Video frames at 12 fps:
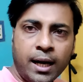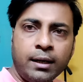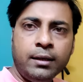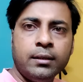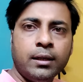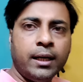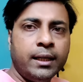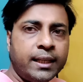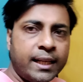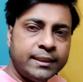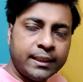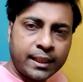আর
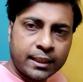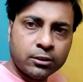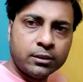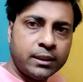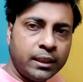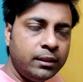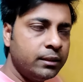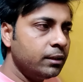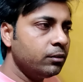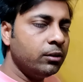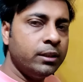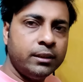টাইলসের কাজ হচ্ছে
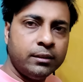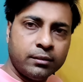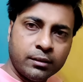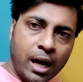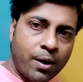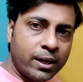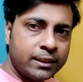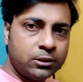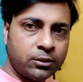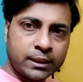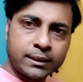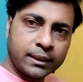ওই
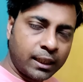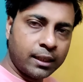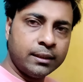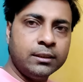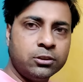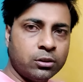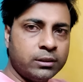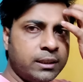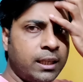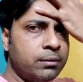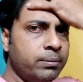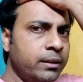আওয়াজটা আজকে সারাদিন চলতে
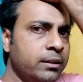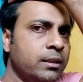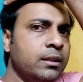থাকবে